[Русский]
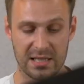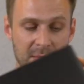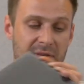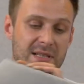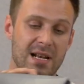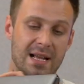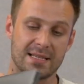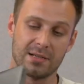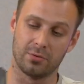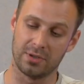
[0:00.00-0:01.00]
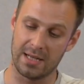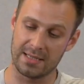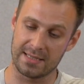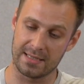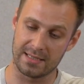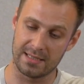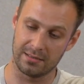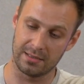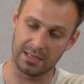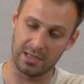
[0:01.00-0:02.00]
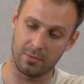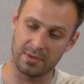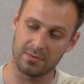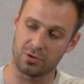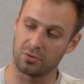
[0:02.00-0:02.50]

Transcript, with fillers: система вентиляции у нас сделана таким образом,